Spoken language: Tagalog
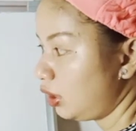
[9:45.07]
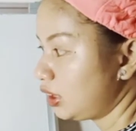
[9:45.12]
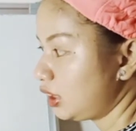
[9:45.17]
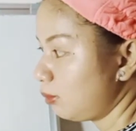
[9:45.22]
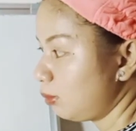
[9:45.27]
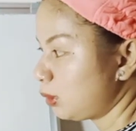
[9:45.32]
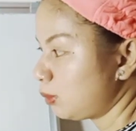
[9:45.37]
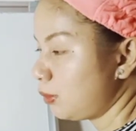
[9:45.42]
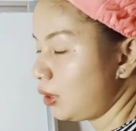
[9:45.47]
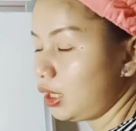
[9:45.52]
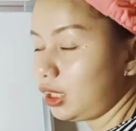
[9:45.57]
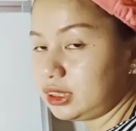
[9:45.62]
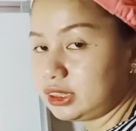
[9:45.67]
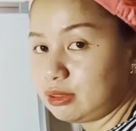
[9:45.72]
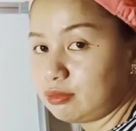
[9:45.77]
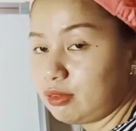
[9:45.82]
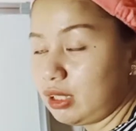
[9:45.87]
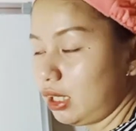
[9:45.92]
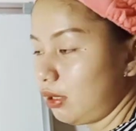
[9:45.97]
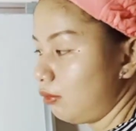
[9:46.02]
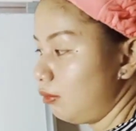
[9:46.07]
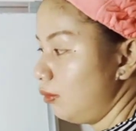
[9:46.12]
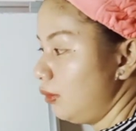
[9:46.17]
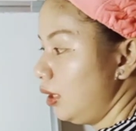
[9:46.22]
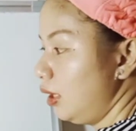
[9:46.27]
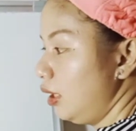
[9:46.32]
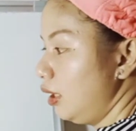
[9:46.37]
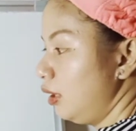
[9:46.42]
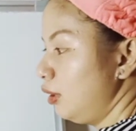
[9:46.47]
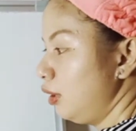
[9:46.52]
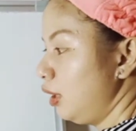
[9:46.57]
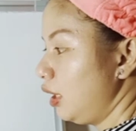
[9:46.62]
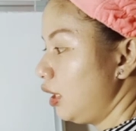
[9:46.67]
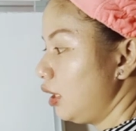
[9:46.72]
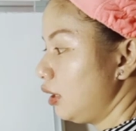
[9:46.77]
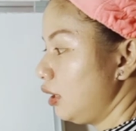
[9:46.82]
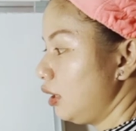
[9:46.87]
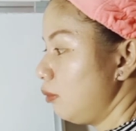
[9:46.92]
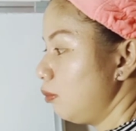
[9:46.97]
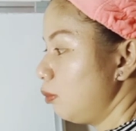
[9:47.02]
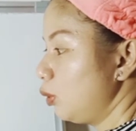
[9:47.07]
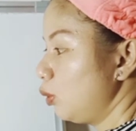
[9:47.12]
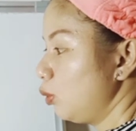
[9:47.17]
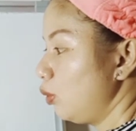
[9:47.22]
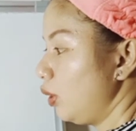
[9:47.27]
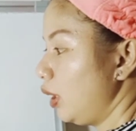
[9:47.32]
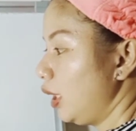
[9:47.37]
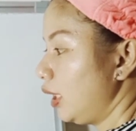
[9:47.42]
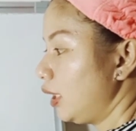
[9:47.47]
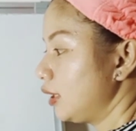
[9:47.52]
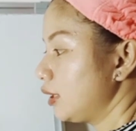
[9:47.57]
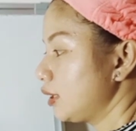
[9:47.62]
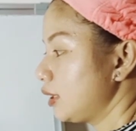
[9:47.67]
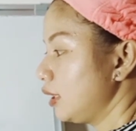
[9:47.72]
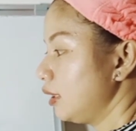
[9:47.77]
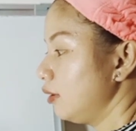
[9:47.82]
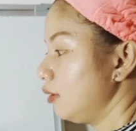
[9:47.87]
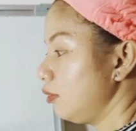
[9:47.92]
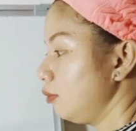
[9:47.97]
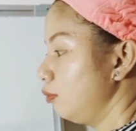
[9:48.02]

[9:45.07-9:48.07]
Kasi mas malaki si 5. Negative 2x